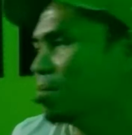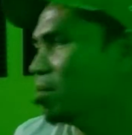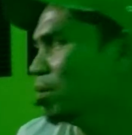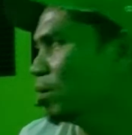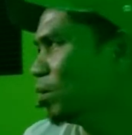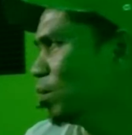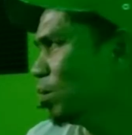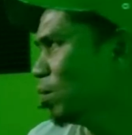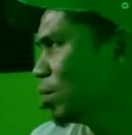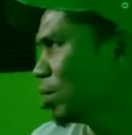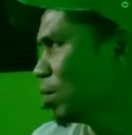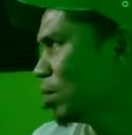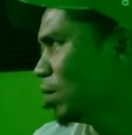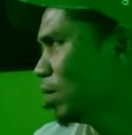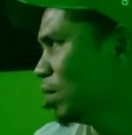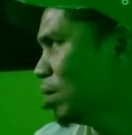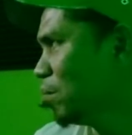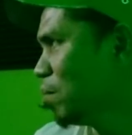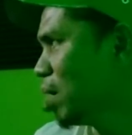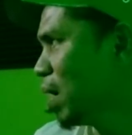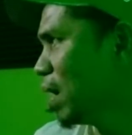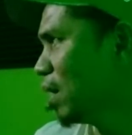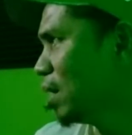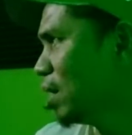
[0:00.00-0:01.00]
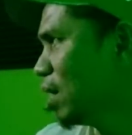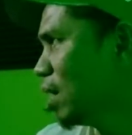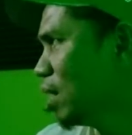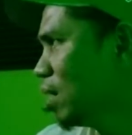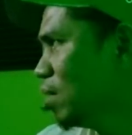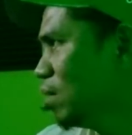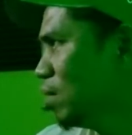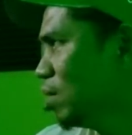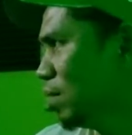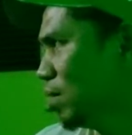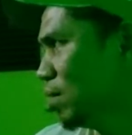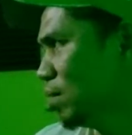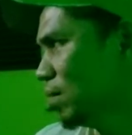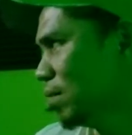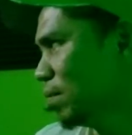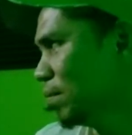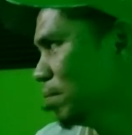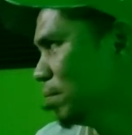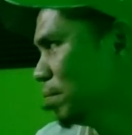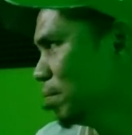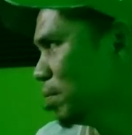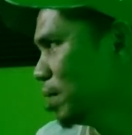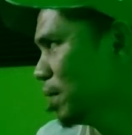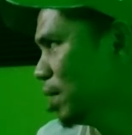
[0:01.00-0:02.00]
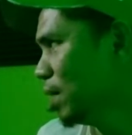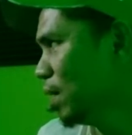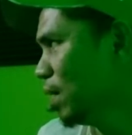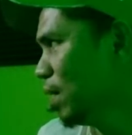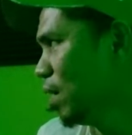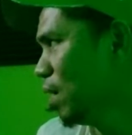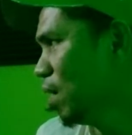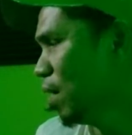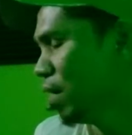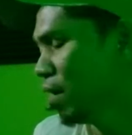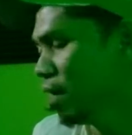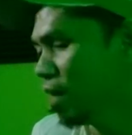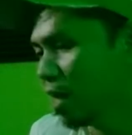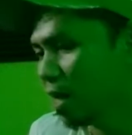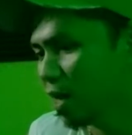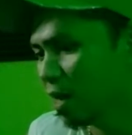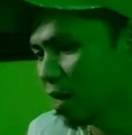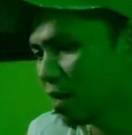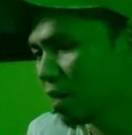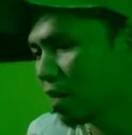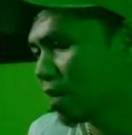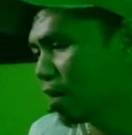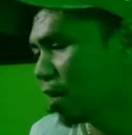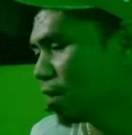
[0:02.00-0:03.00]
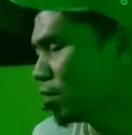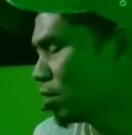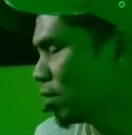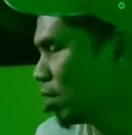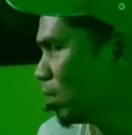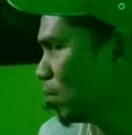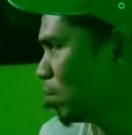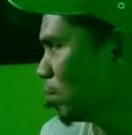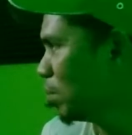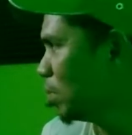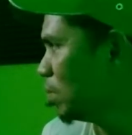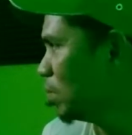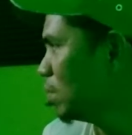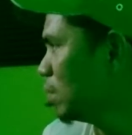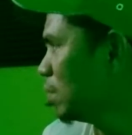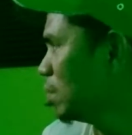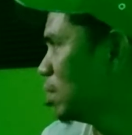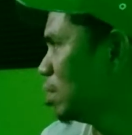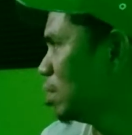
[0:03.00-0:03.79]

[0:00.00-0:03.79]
ang motor. Ma maandar yun. Pwede ba pa ilaw yun? Hindi, i-kickstart mo. Oh,